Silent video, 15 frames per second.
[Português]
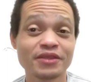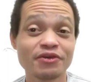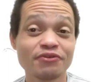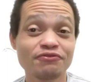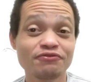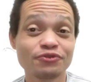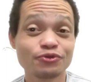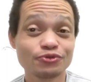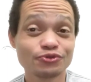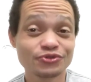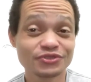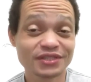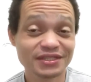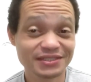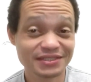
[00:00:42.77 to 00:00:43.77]
Dê
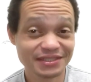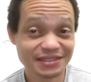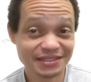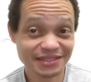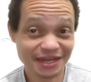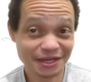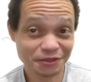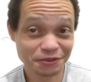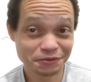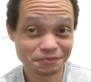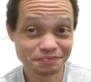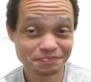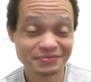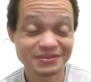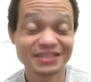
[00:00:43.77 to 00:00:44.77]
frutos a esse canal.
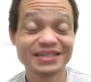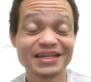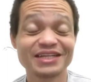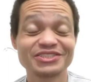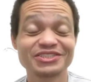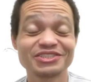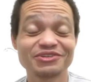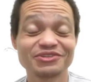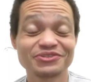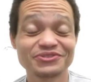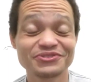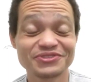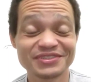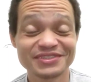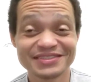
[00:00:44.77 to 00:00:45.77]
Gratidão a
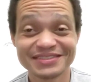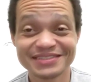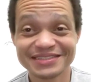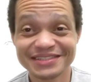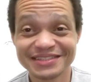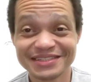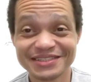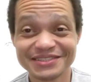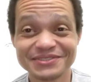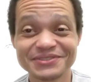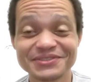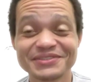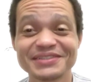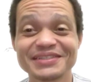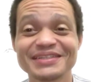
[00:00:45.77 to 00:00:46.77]
todos os
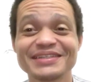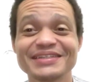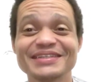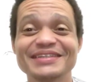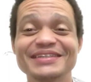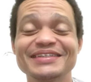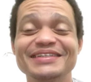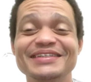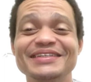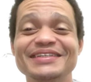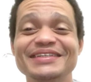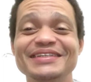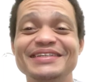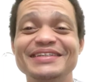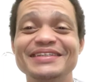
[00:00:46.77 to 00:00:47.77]
inscritos.
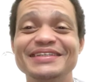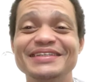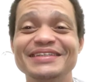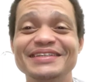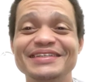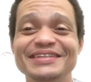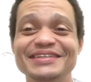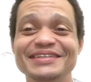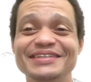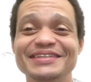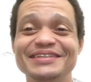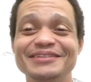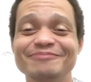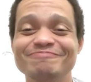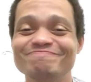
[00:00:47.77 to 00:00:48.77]
E
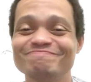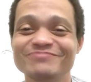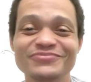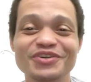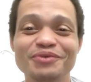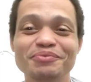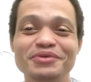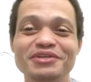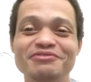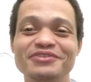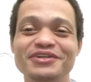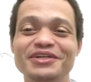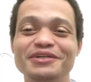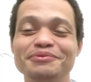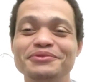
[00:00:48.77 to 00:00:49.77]
vamos que
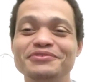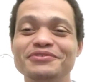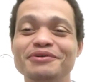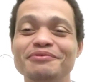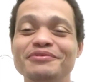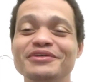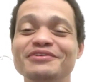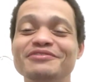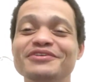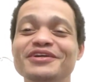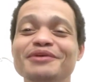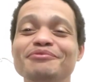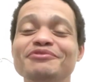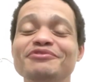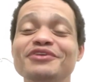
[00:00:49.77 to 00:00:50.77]
vamos, vamos que
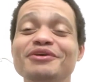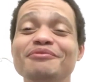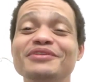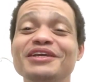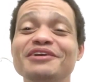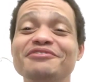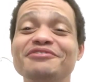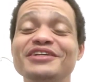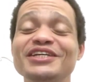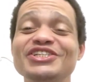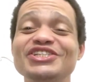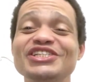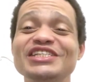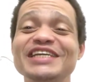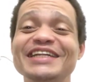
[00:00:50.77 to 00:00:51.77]
vamos, vamos na
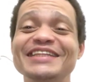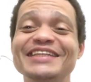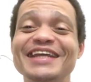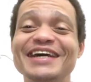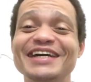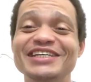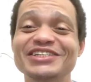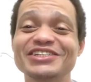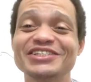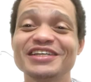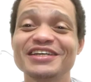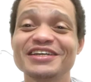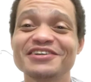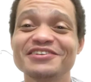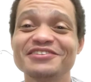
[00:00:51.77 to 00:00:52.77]
frente que atrás
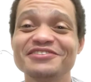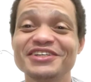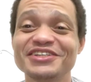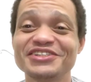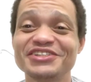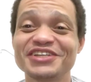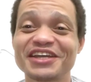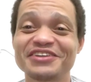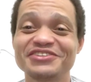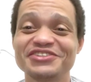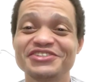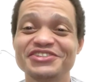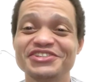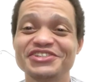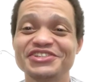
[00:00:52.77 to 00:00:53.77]
vem
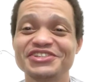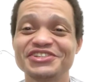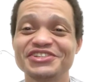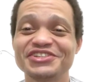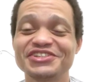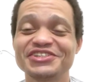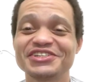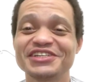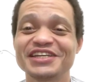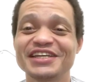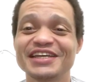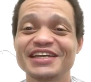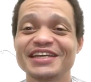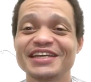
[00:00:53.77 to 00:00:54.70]
gente.